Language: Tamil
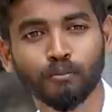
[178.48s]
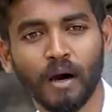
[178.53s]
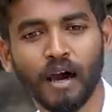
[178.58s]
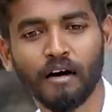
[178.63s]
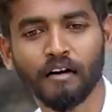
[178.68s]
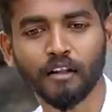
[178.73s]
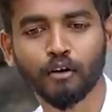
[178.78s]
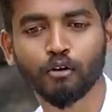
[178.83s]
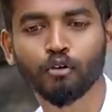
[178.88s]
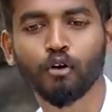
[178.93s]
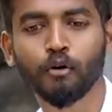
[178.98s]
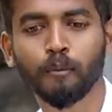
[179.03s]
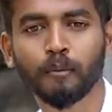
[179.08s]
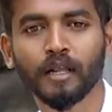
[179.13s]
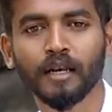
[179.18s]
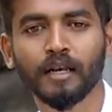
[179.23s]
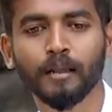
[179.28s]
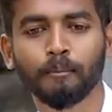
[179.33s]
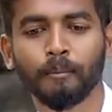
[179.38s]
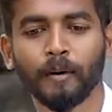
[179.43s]
சும்மாவது
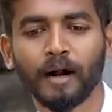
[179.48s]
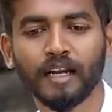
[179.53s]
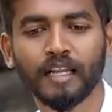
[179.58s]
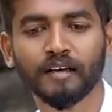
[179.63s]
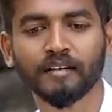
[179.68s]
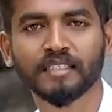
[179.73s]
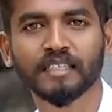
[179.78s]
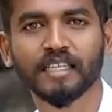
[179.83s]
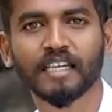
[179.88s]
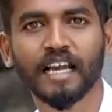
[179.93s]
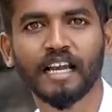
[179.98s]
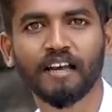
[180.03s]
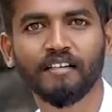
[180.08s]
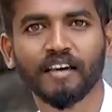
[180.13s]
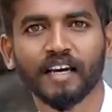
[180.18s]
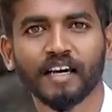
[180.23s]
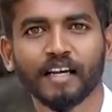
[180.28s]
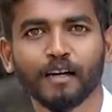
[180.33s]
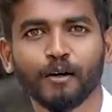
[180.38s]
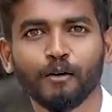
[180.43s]
கூப்பிட்டு நிப்பாட்டி வச்சு
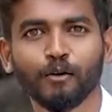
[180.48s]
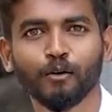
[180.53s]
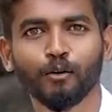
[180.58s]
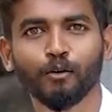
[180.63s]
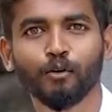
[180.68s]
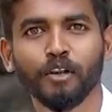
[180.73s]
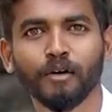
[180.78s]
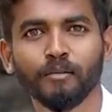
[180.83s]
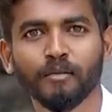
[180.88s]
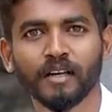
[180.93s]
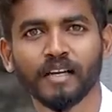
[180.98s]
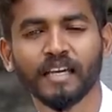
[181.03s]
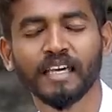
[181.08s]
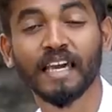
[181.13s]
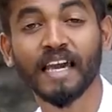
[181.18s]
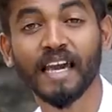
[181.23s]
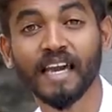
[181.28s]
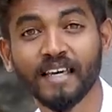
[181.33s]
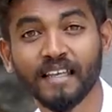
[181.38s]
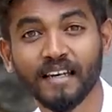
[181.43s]
கேள்வி கேட்குறதுக்கு உங்களுக்கு உரிமை
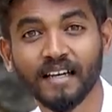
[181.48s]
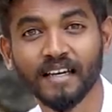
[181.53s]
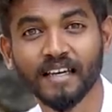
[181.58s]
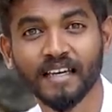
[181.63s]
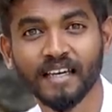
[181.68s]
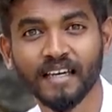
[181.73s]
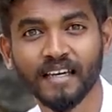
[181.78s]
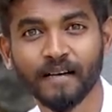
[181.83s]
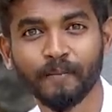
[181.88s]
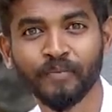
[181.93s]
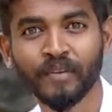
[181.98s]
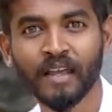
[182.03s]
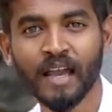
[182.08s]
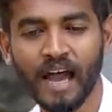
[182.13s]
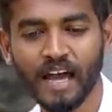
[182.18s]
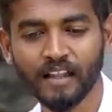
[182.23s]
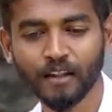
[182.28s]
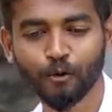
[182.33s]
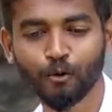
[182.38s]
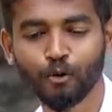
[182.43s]
இருக்குது ஏன் இருக்குது
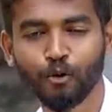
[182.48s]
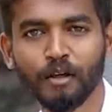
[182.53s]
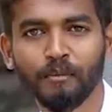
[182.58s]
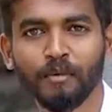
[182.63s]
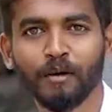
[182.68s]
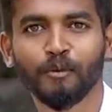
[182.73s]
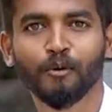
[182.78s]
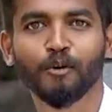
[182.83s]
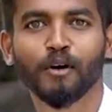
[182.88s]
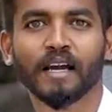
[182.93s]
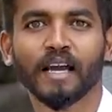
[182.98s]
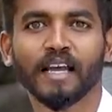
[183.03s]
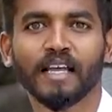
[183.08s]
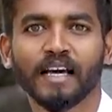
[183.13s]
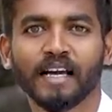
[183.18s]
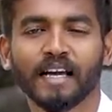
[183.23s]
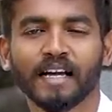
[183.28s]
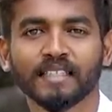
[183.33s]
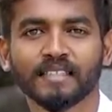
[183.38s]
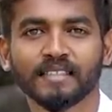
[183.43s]
அந்த குடிமி இப்போ உங்கள்
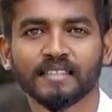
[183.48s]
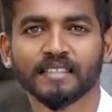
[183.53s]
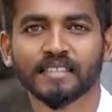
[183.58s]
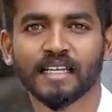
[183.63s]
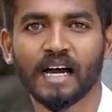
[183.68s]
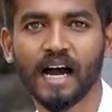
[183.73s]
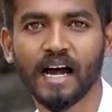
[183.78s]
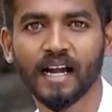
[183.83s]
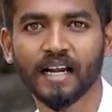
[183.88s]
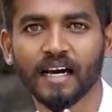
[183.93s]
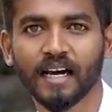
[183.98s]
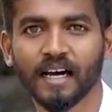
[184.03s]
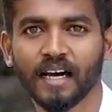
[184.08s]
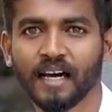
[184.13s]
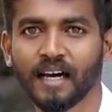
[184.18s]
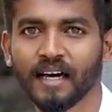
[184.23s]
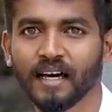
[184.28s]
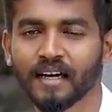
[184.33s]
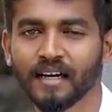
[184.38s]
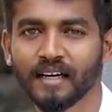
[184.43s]
கையில் கிடச்சிருச்சு
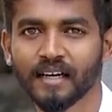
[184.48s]
ஆனால்